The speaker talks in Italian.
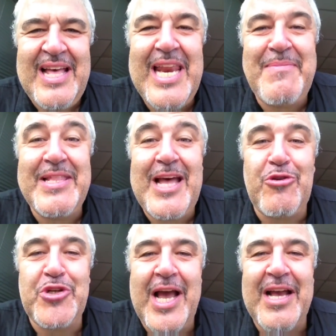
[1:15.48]
E
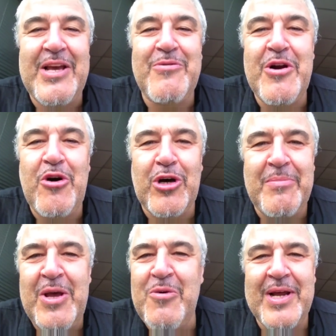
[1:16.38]
rimediandoci anche un
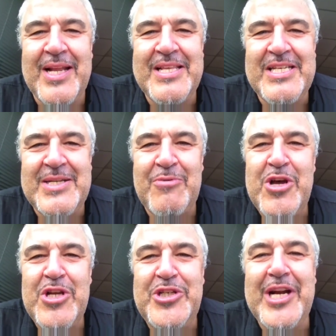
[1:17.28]
enorme, un grandissimo
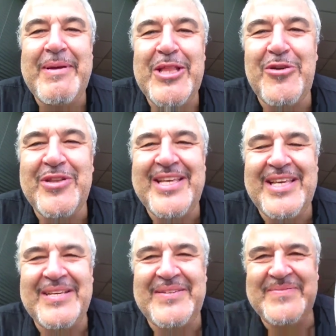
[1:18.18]
giramento di